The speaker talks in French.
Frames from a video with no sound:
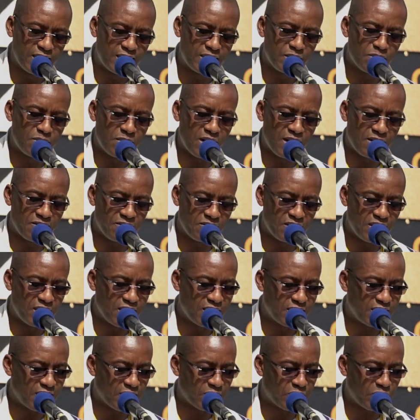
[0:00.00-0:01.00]
rythme la vie
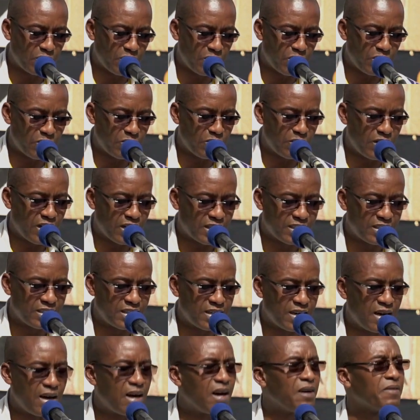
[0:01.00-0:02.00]
des acteurs de
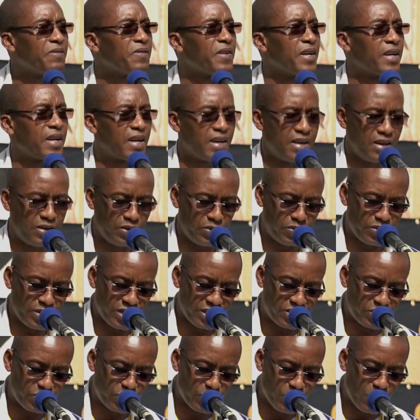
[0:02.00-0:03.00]
l'artisanat africain et du
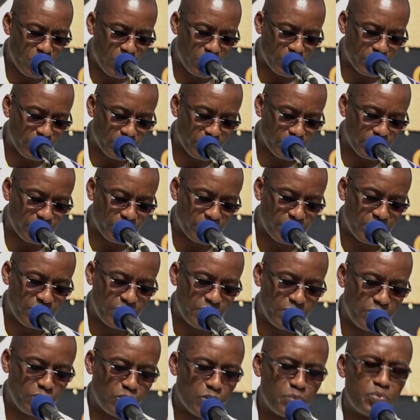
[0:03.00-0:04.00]
reste du monde
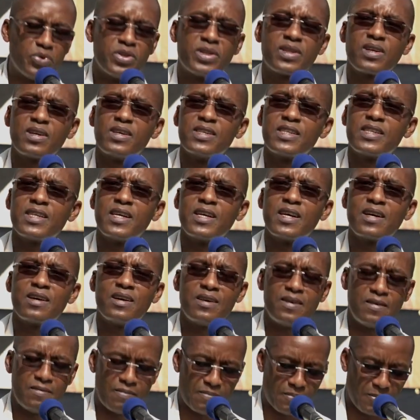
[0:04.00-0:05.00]
depuis 35
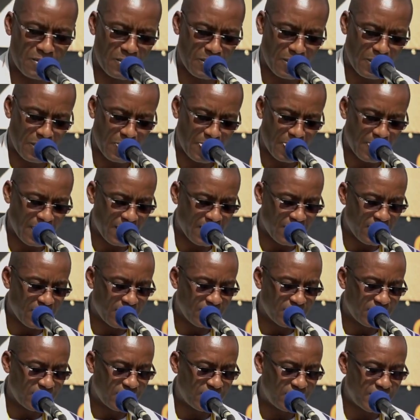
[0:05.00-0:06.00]
ans,
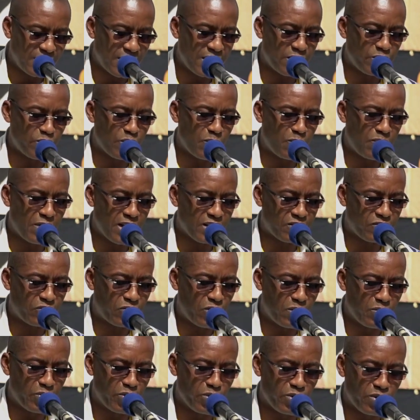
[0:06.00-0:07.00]
sert de
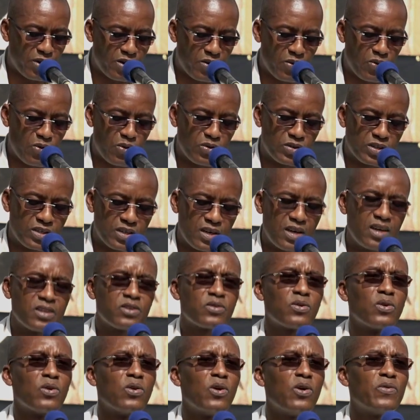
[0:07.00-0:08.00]
plateforme de rencontre
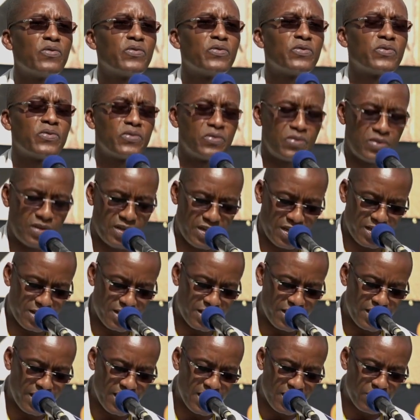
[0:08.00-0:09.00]
entre l'offre
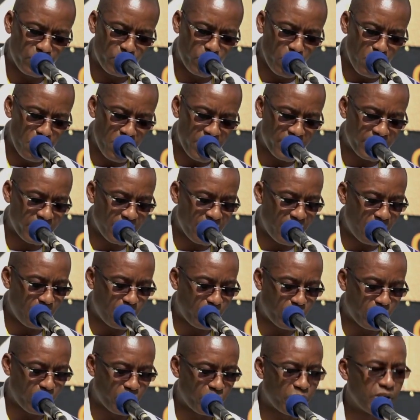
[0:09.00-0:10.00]
et la demande
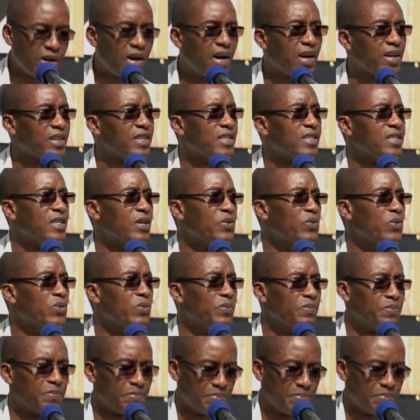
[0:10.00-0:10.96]
en produits artisanaux.